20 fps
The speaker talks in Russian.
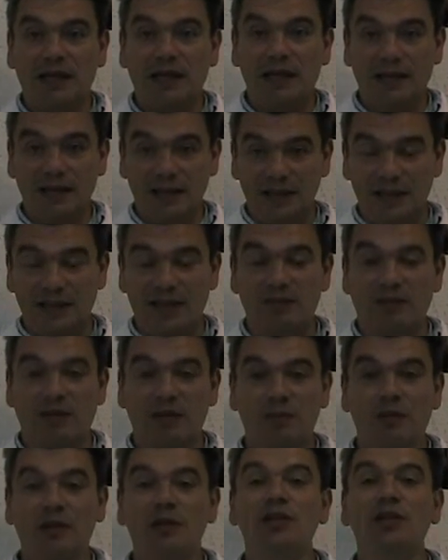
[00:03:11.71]
Если
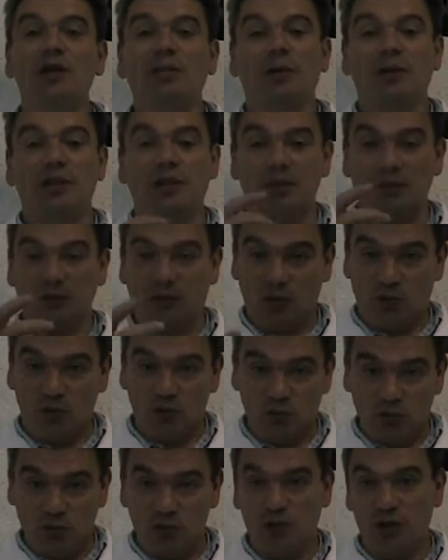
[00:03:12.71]
вам необходим такой
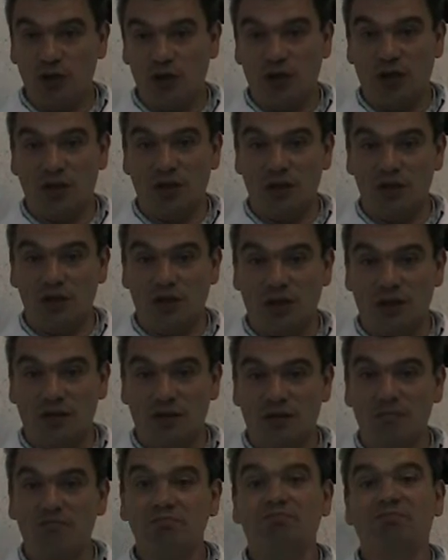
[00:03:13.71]
путь лечения
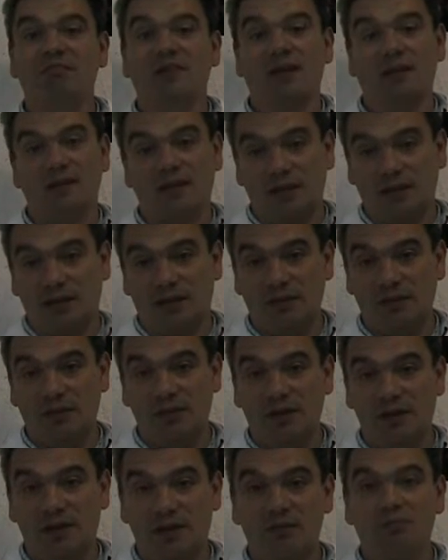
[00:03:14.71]
ожирения, контакты вы
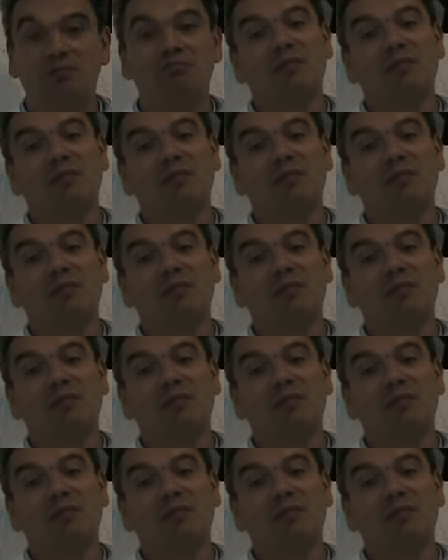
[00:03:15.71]
видите,